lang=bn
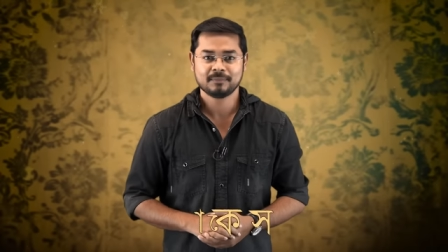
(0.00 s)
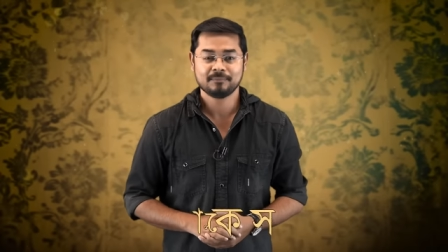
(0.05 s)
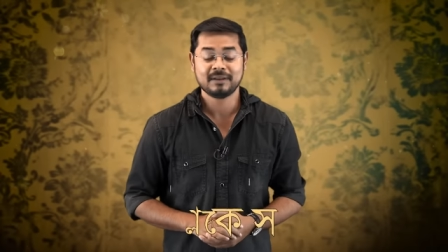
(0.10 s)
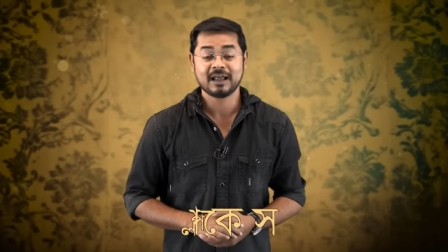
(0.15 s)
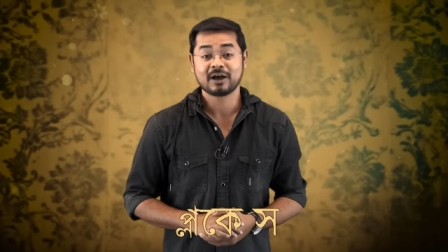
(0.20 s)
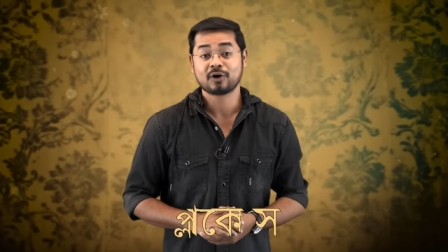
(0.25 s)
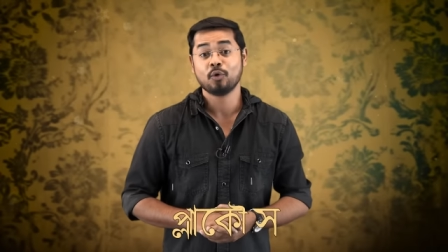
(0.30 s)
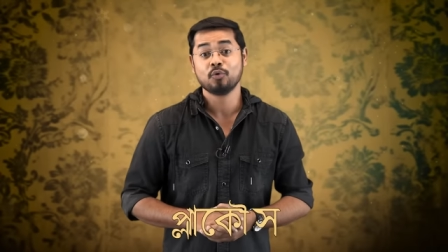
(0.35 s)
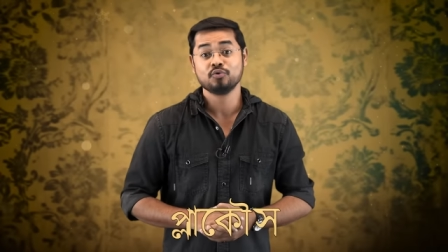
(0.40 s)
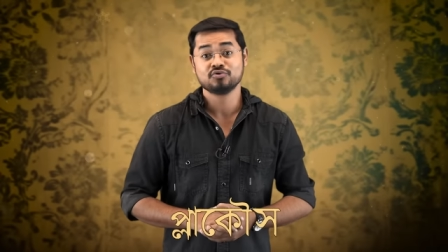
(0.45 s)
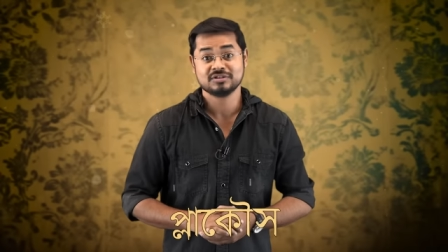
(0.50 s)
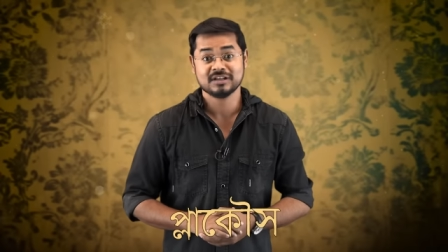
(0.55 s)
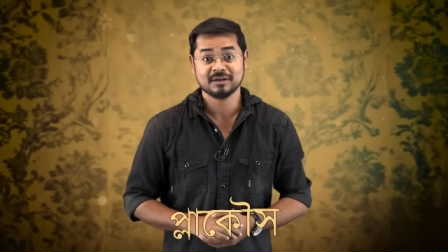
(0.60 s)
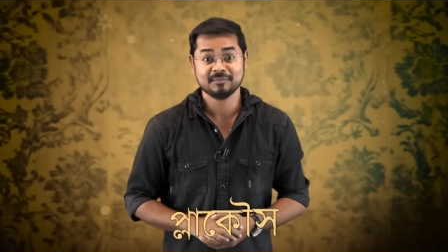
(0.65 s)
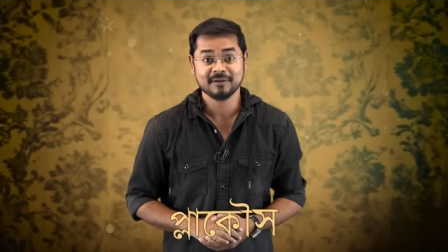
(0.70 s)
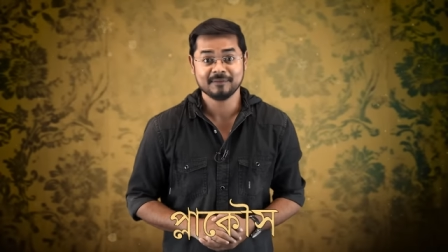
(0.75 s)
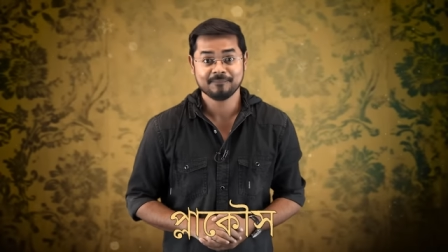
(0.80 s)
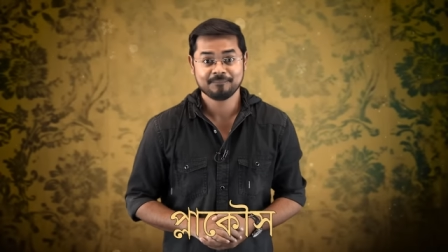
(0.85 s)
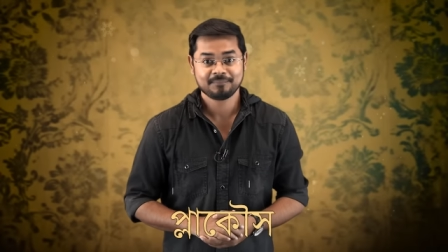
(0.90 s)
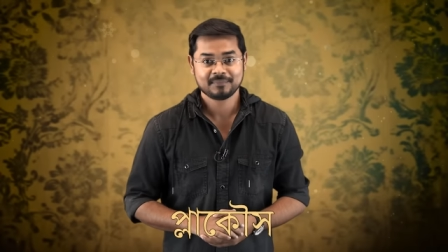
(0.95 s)
প্লাকৌস
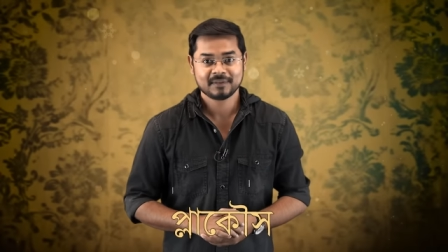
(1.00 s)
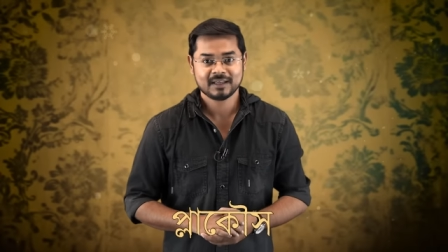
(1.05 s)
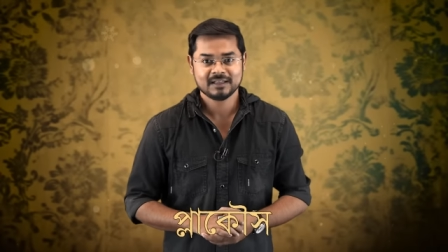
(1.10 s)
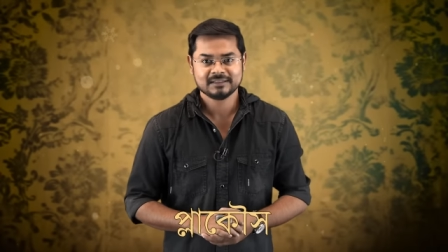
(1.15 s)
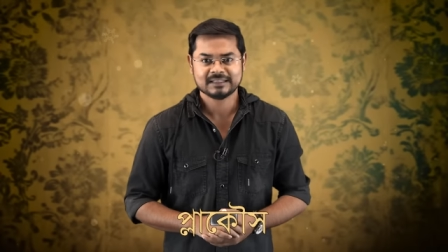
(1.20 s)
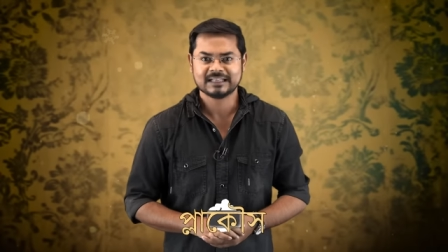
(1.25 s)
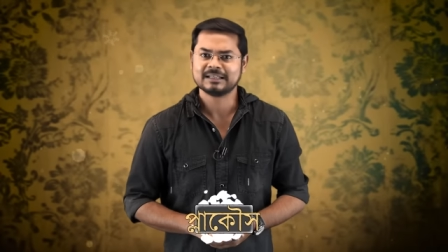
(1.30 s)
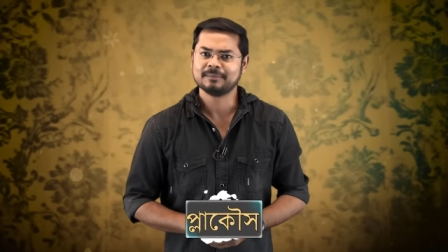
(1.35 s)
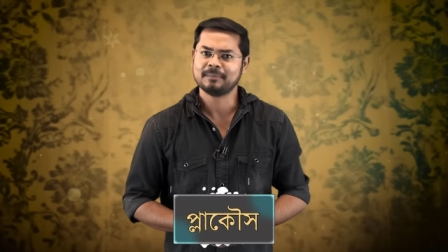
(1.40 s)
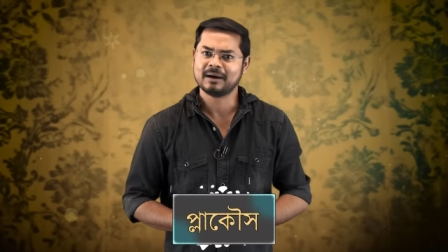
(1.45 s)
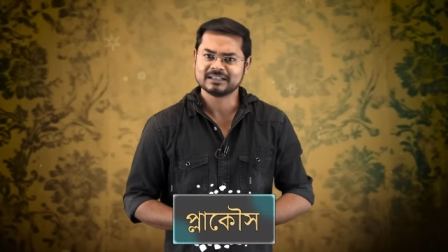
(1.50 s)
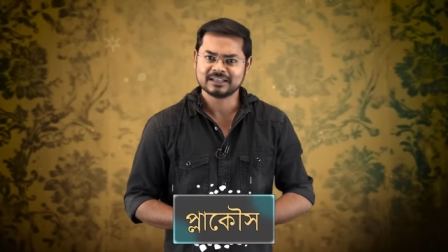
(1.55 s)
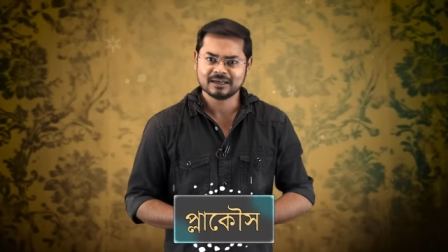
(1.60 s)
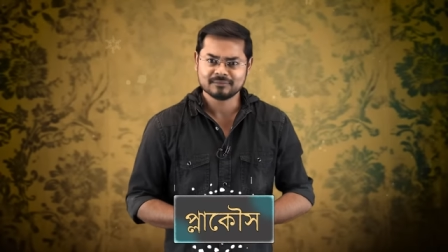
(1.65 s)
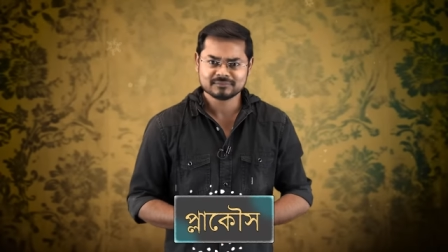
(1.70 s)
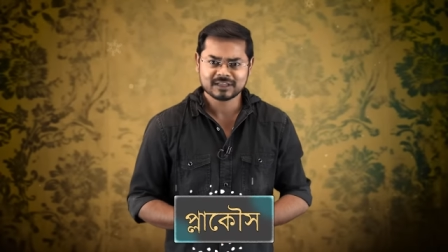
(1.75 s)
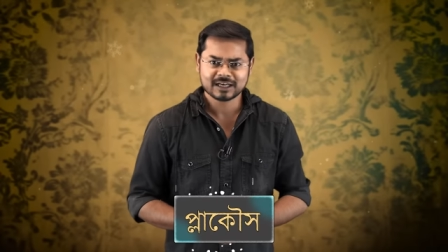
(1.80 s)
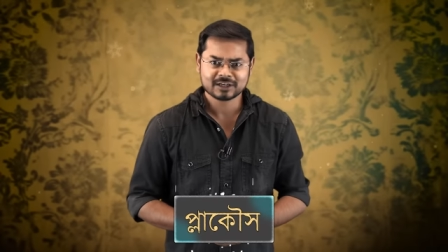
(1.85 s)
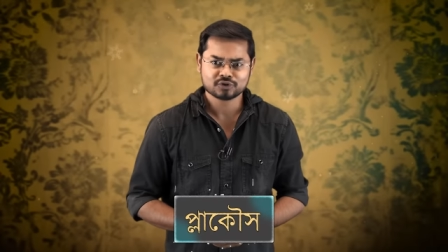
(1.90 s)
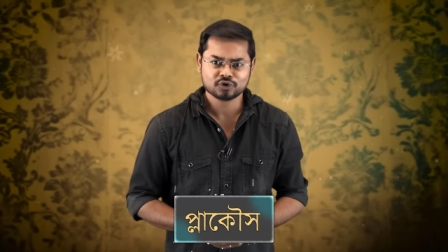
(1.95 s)
নামে তাতে
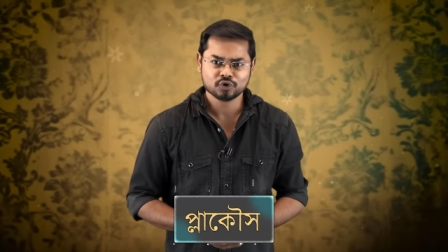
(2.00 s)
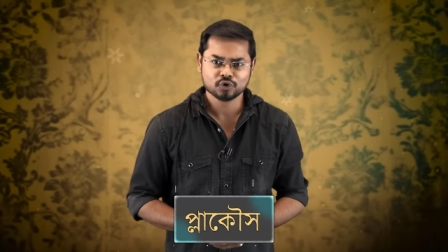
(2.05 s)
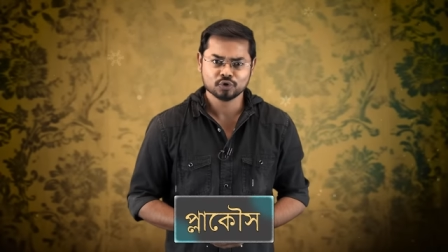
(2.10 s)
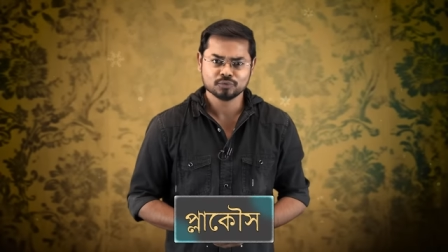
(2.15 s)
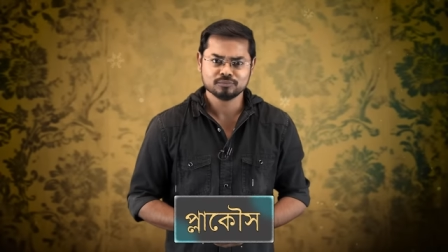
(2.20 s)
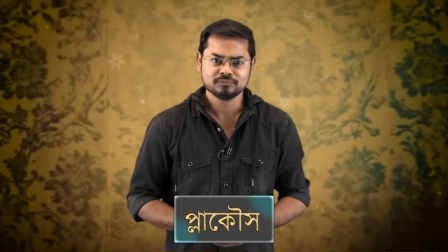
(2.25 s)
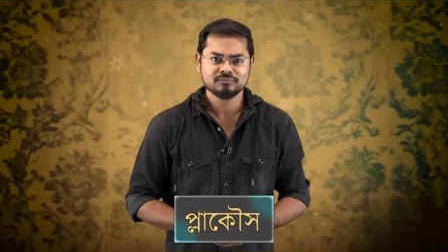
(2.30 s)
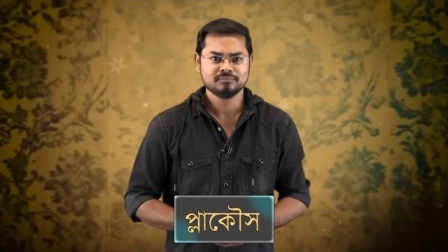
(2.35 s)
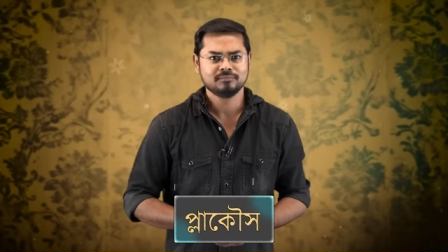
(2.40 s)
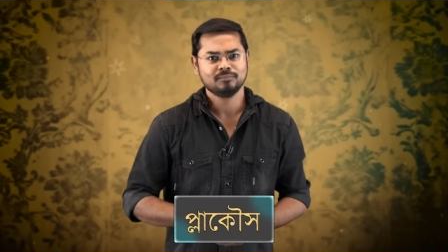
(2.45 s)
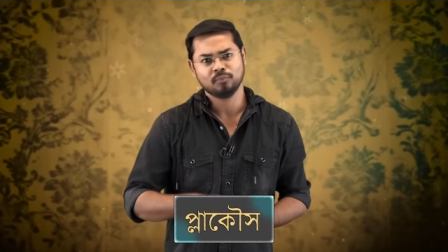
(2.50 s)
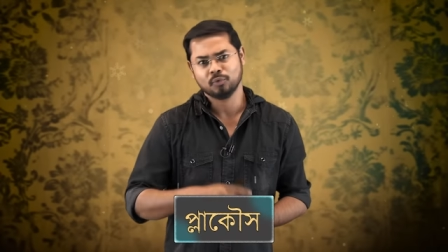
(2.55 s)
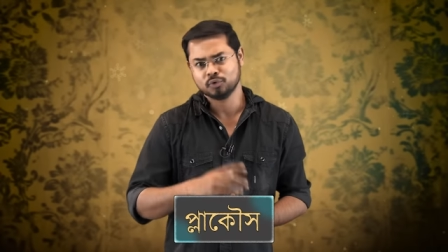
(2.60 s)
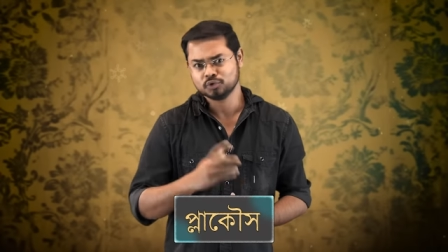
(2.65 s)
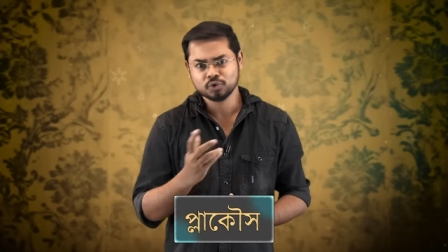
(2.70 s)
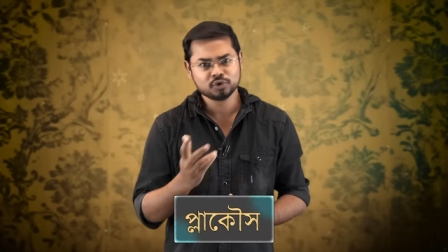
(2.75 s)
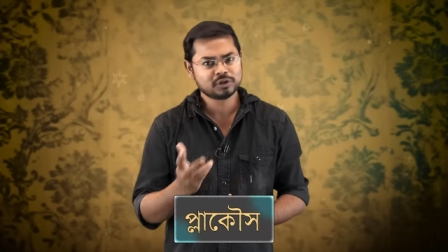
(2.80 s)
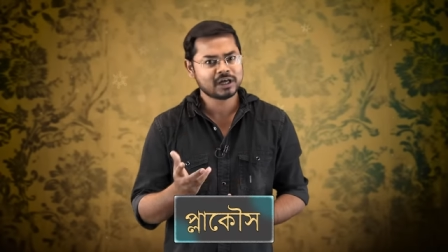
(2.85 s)
বাদাম থাকতো মধু